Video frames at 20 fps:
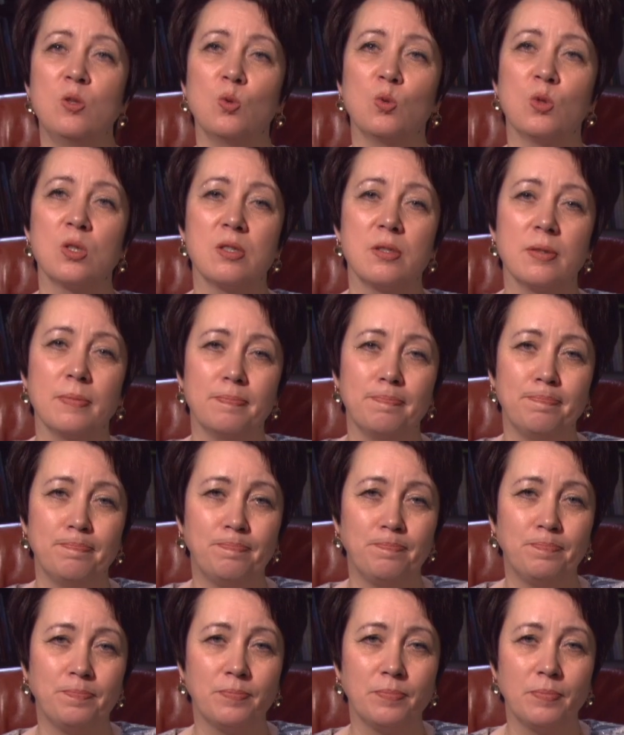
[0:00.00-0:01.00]
юность.
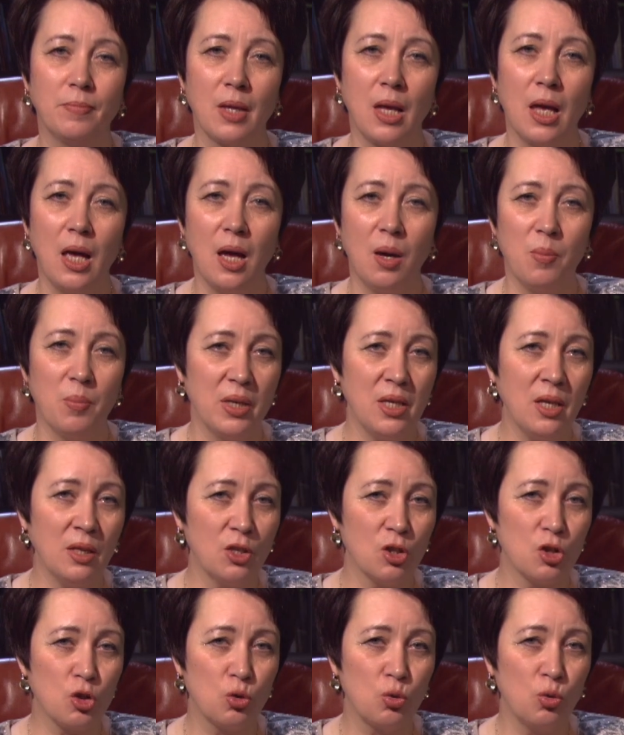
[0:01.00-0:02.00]

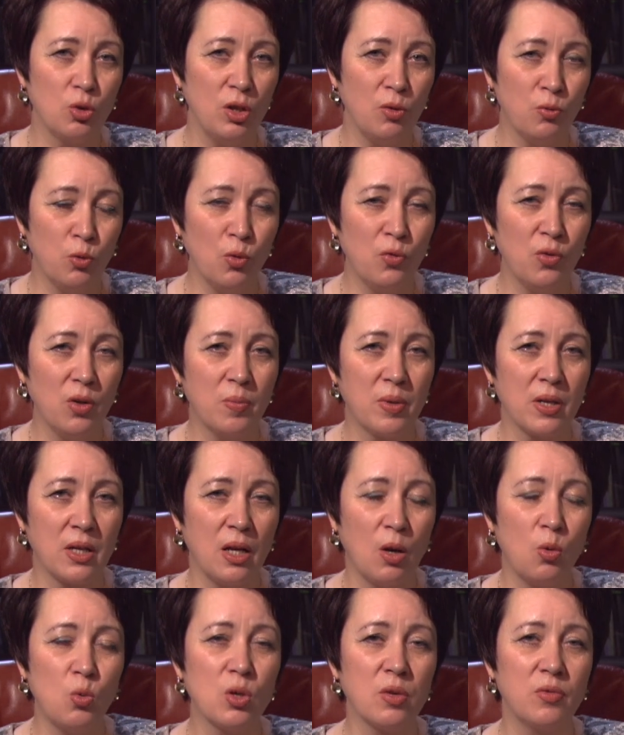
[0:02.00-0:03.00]
Понятно, что его выбор
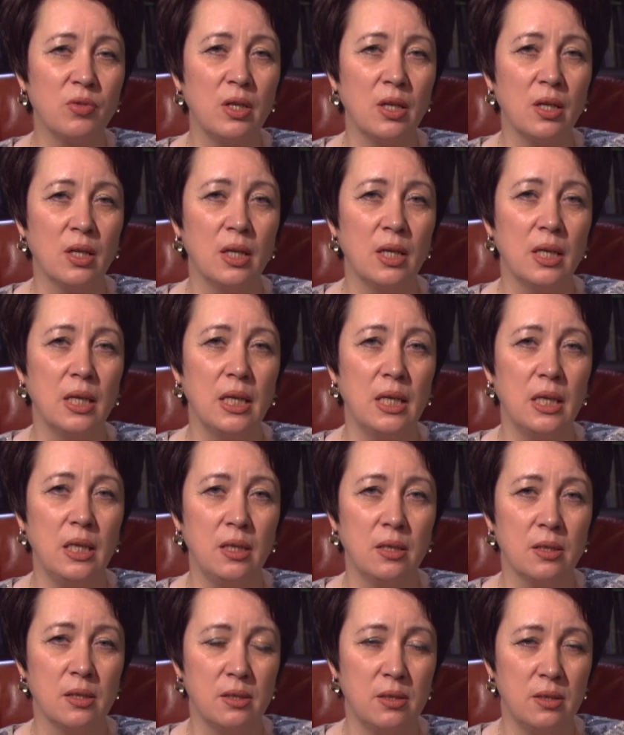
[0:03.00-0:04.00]
на уровне
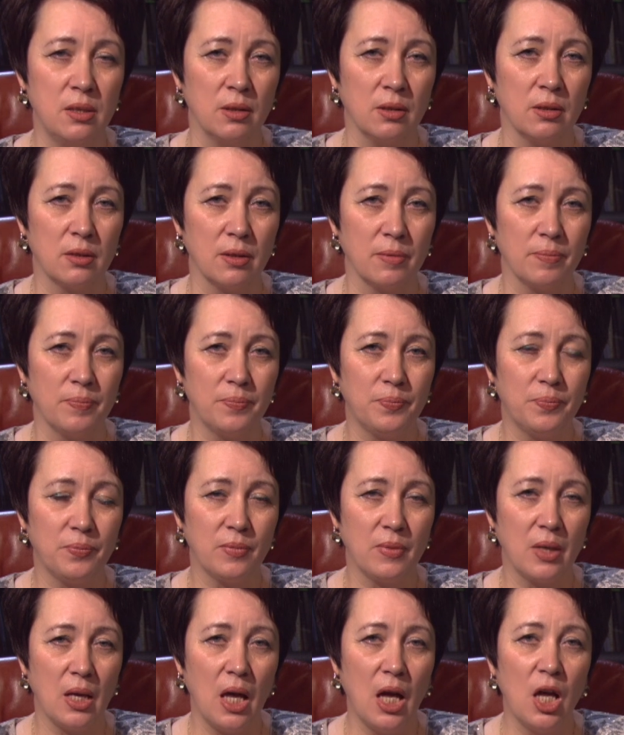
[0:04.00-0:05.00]
инстинкта.
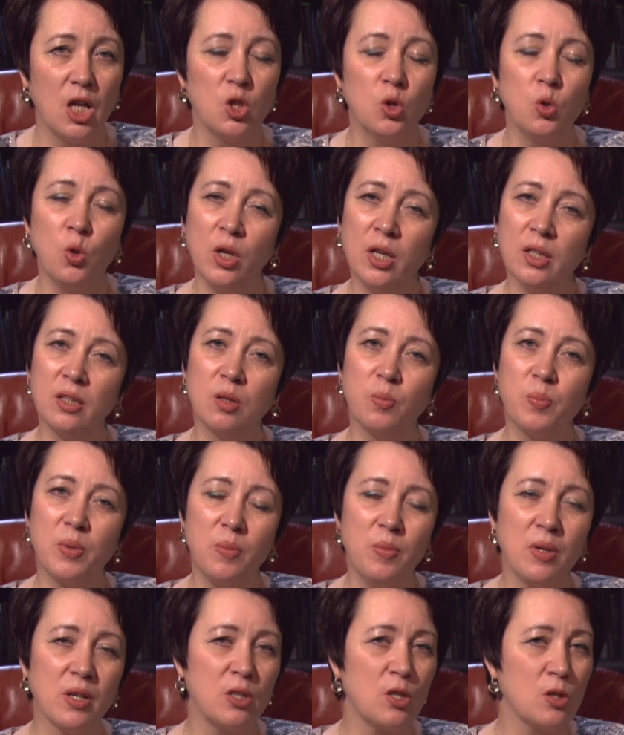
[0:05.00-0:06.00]
Но этот
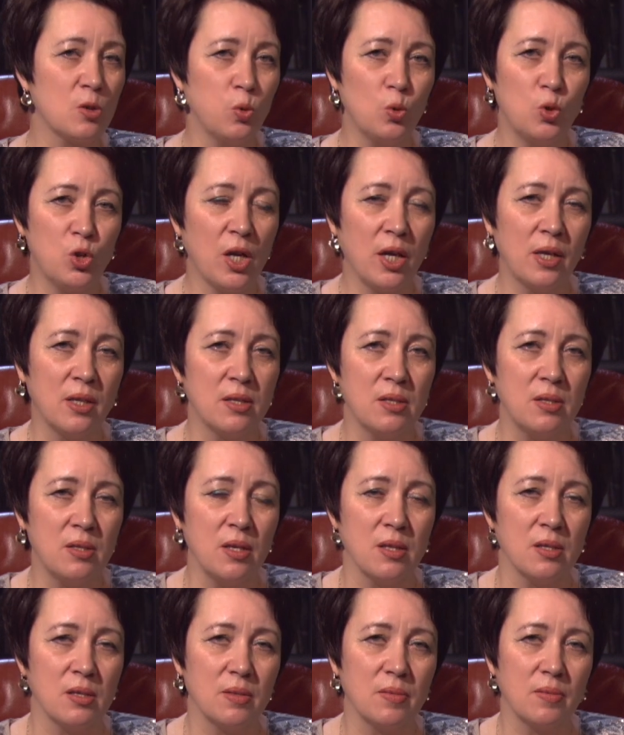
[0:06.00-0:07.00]
пример не случайно
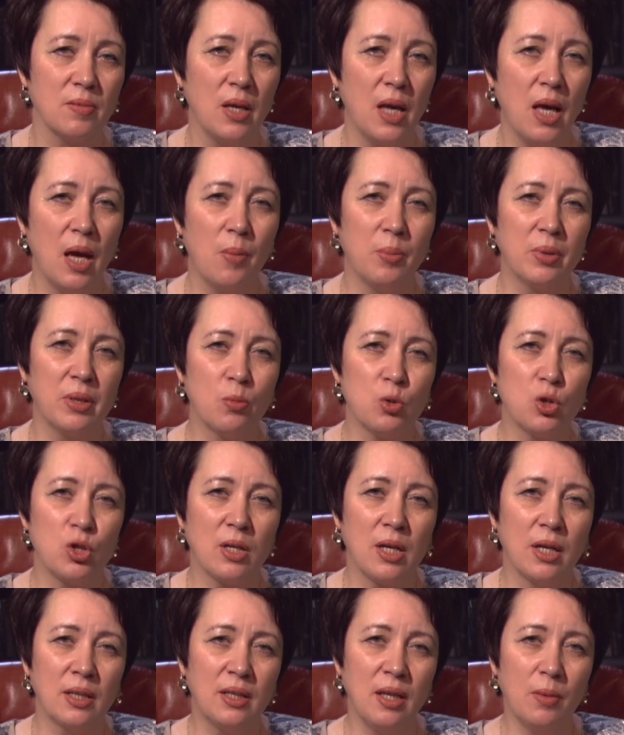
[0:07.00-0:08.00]
здесь. Потому что
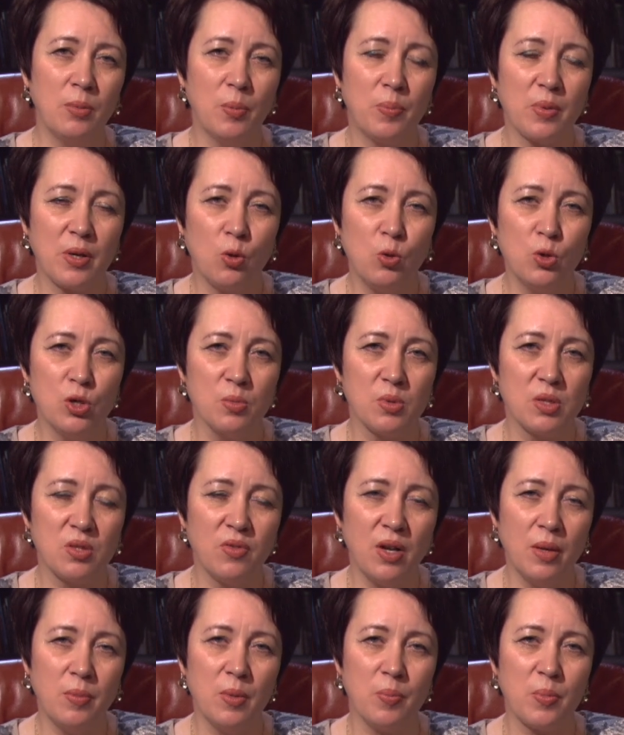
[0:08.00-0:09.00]
когда мы проходим с
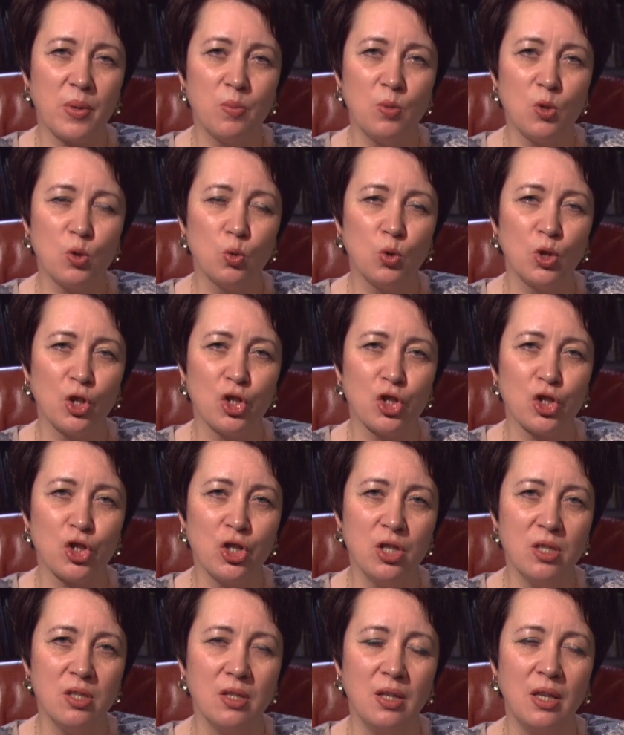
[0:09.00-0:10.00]
вами промежуток
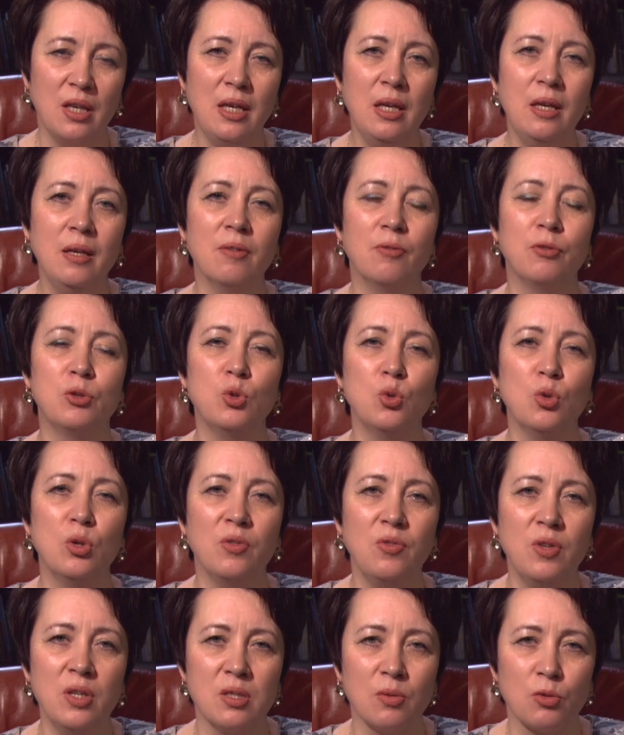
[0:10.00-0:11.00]
жизни и вдруг
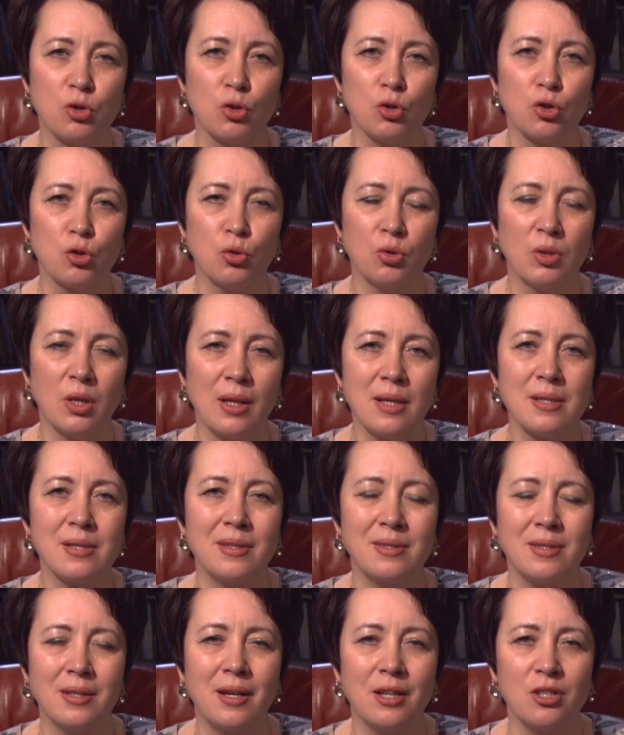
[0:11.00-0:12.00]
видим, что что-то нас
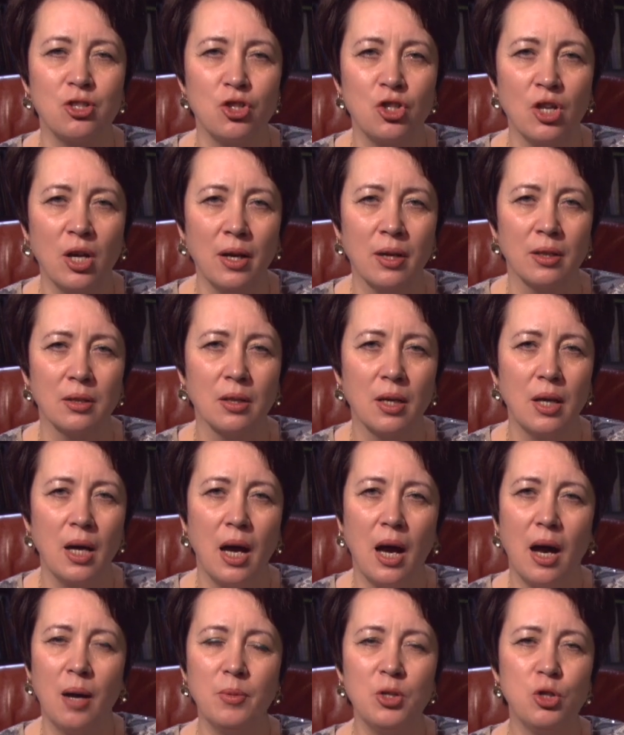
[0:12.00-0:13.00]
отягощает,
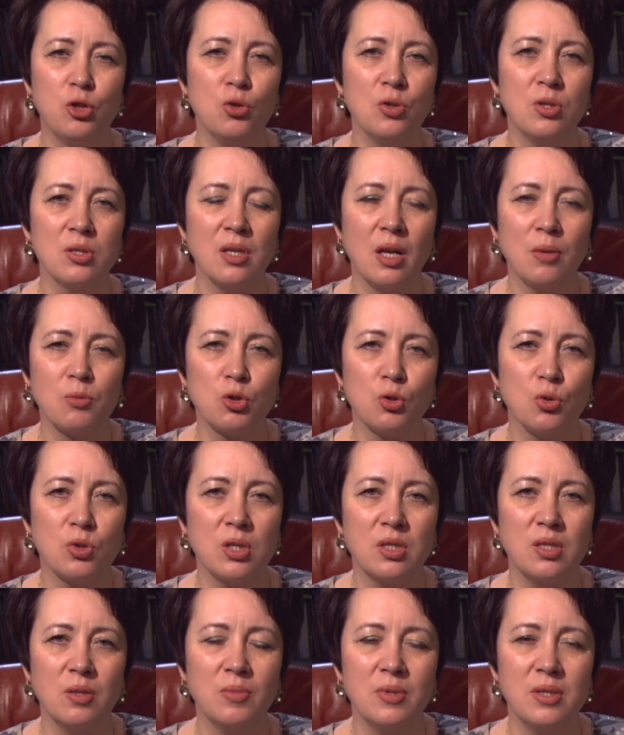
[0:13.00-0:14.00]
а мы еще не знаем, что
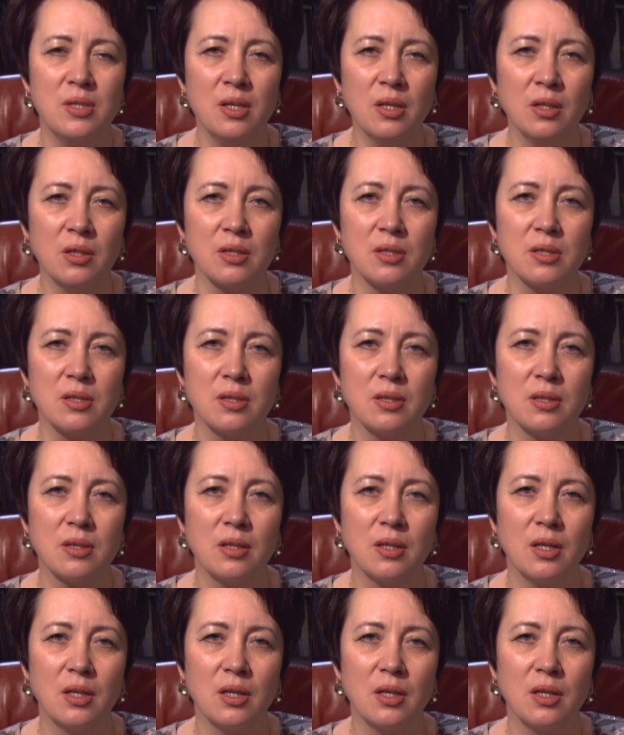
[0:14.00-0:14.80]
с этим делать,